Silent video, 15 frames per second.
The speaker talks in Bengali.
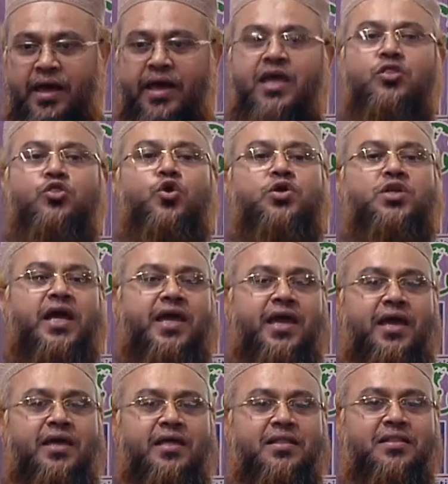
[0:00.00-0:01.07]
এই ইদ্যতটা
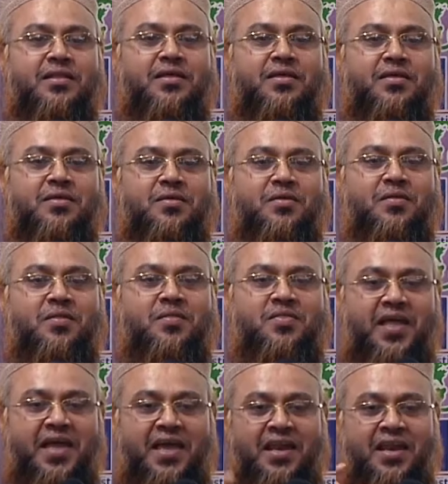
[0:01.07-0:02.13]
কি
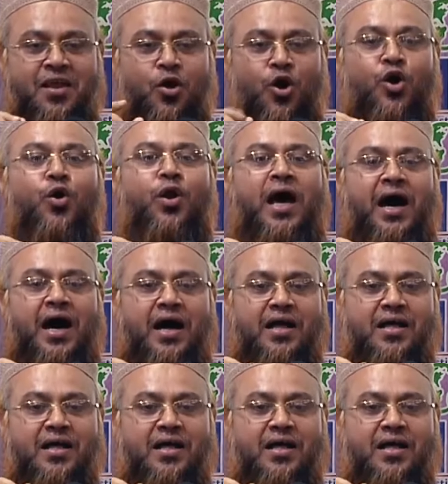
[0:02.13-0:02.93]
দিন গণনা